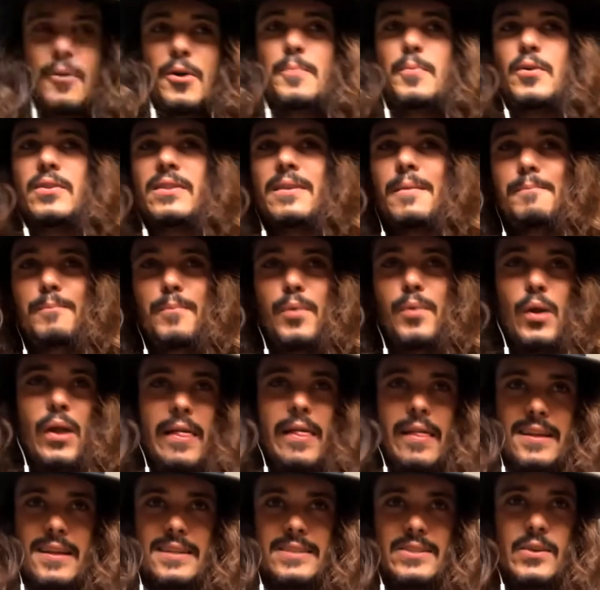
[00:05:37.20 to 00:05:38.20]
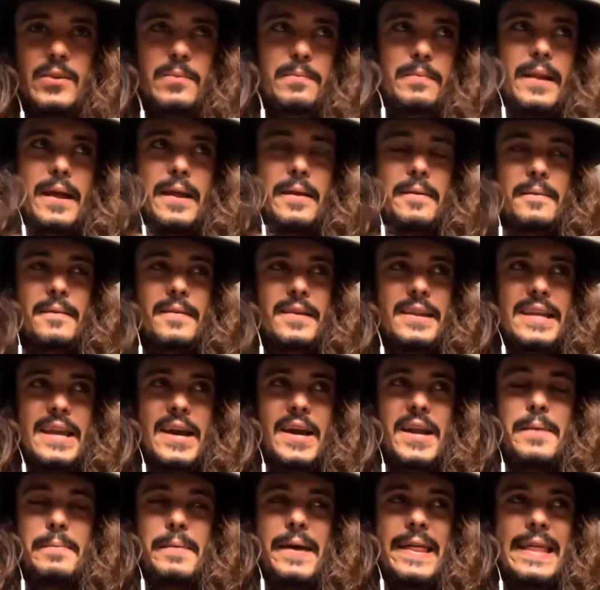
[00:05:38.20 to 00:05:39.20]
por temporadas, ¿no? En plan, y
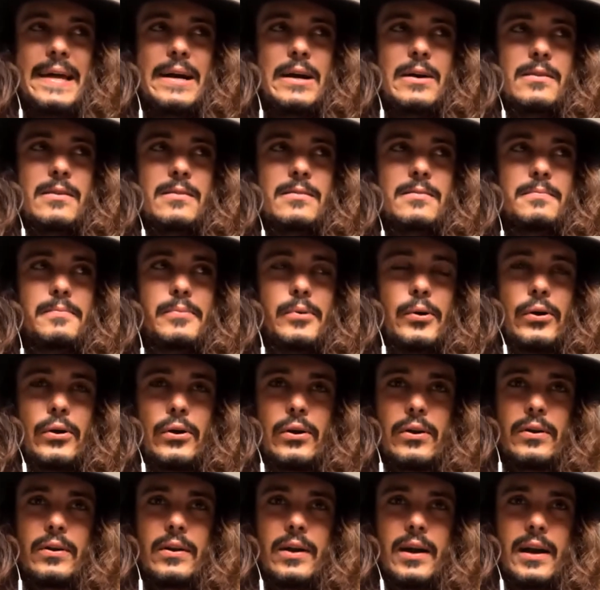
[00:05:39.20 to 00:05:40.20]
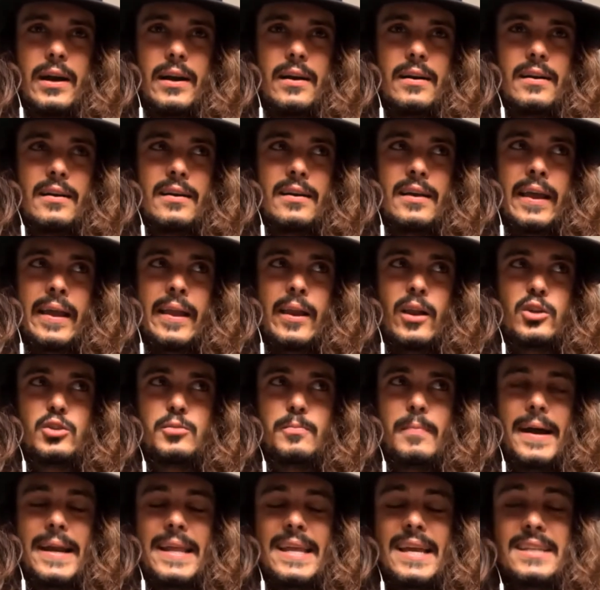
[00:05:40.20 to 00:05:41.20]
ahora me ha dado por eh, los
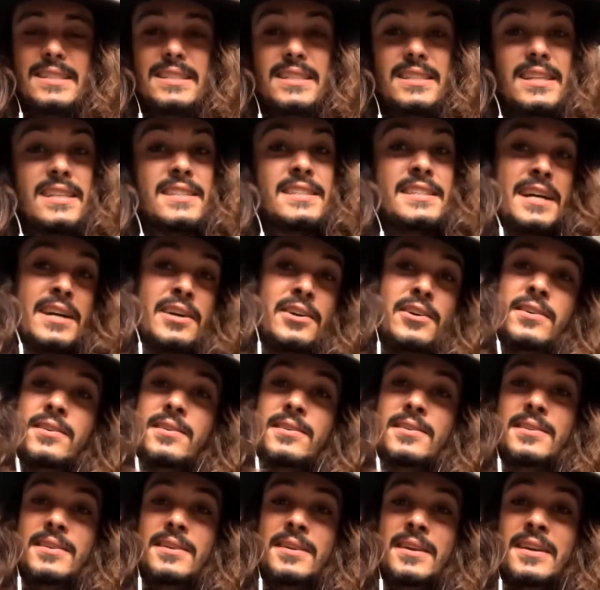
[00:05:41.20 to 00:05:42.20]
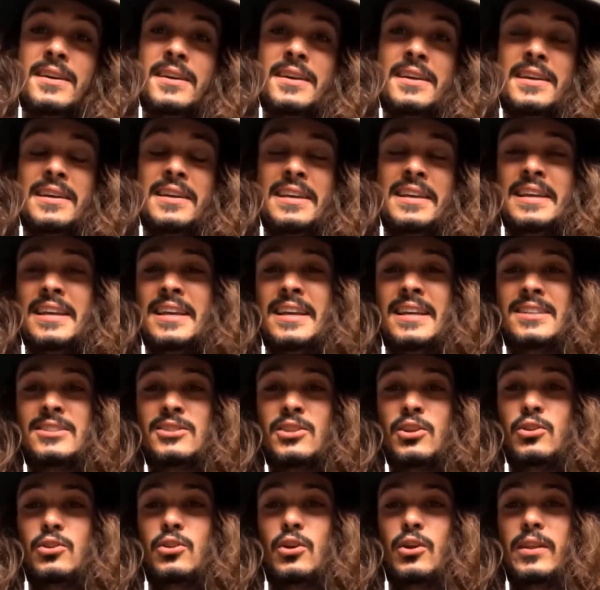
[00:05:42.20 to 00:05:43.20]
mariachis a saco, y
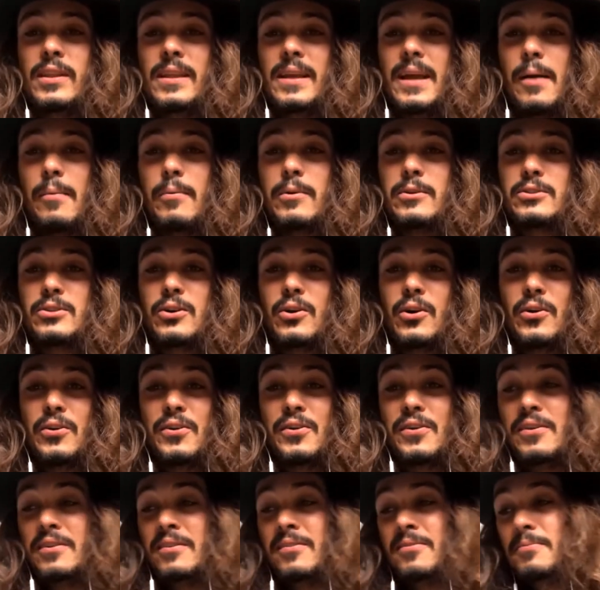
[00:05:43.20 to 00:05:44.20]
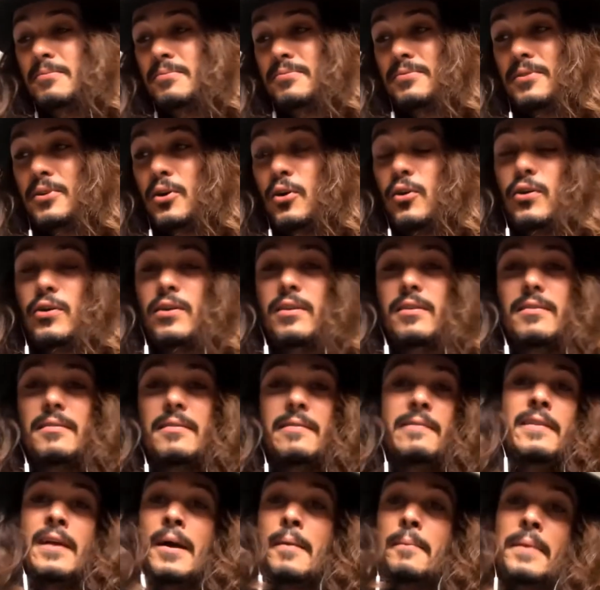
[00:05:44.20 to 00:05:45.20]
estoy todo el día pues con,
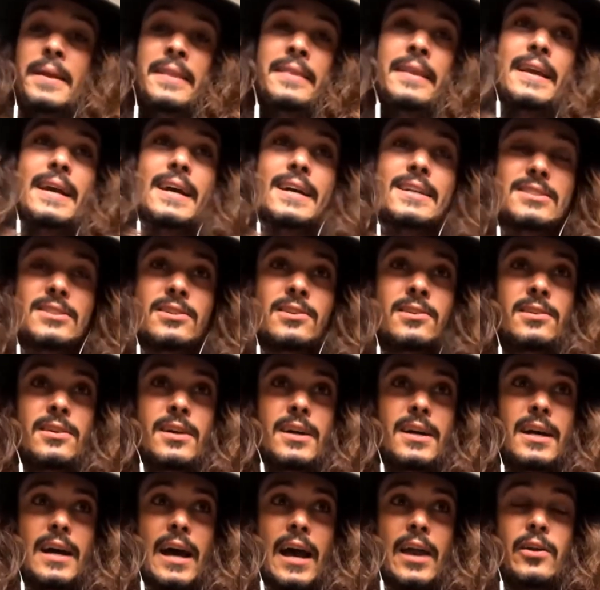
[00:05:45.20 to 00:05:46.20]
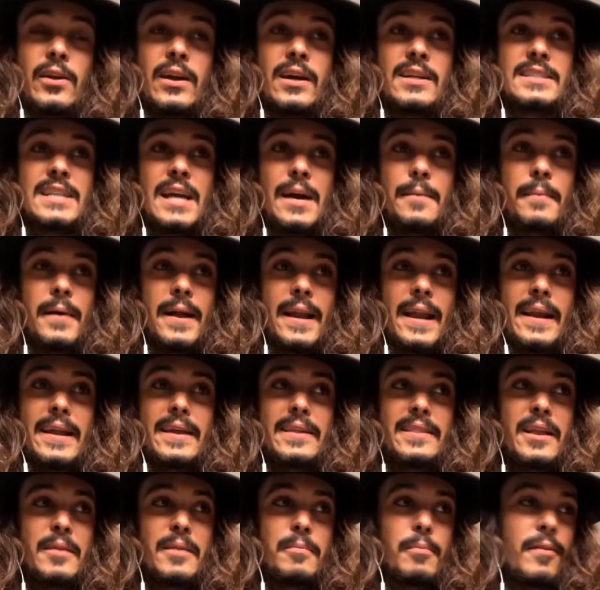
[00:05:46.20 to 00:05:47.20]
con míticas, ¿no? Hay una que se llama La
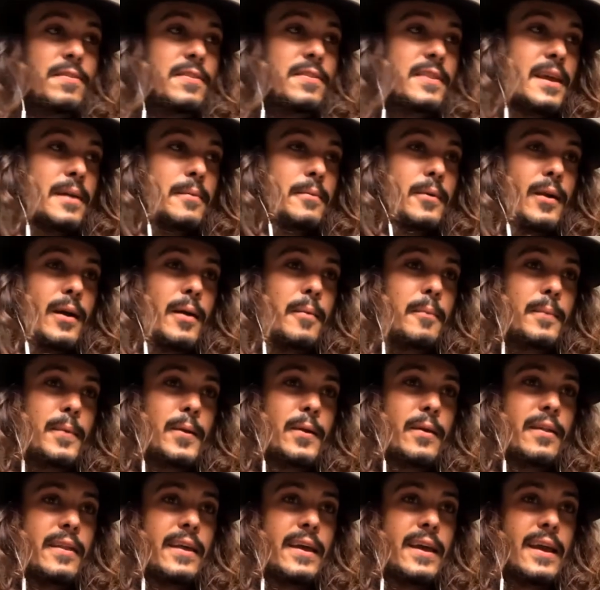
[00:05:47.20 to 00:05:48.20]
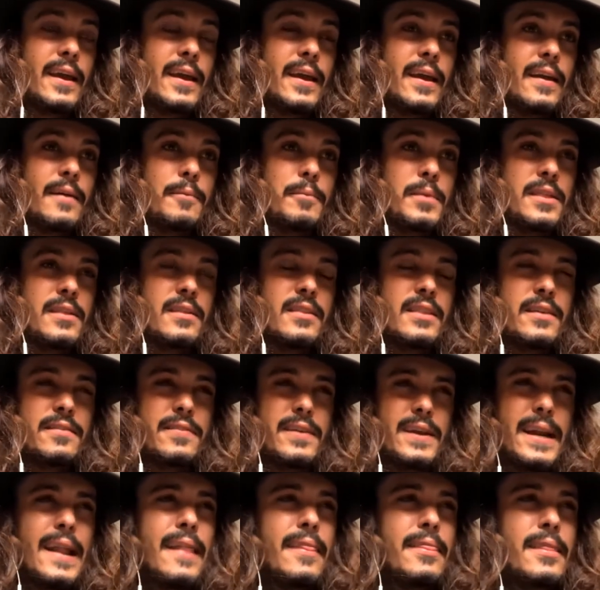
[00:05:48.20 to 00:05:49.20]
Ley del Monte, por ejemplo, de Vicente
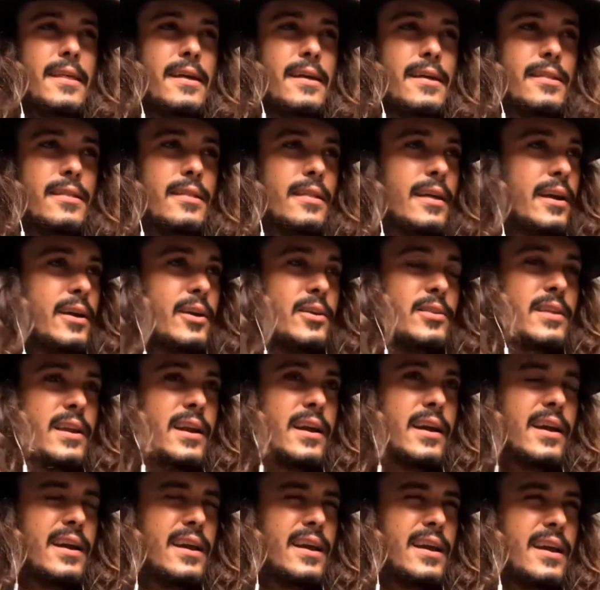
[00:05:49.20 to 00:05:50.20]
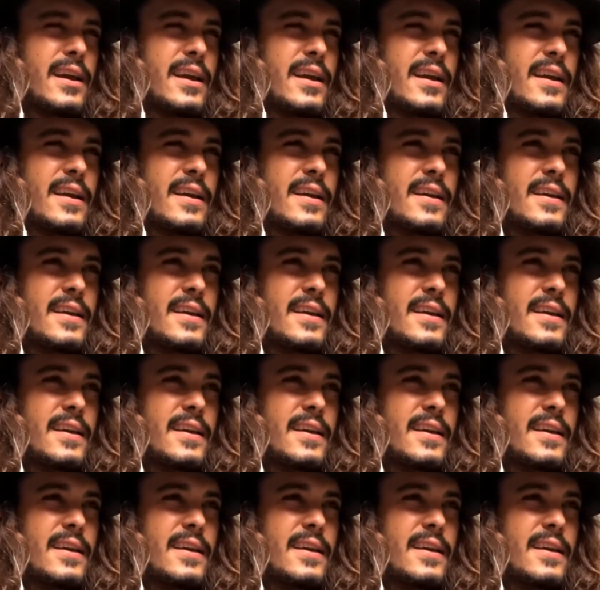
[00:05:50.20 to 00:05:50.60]
Fernández, hay otra que...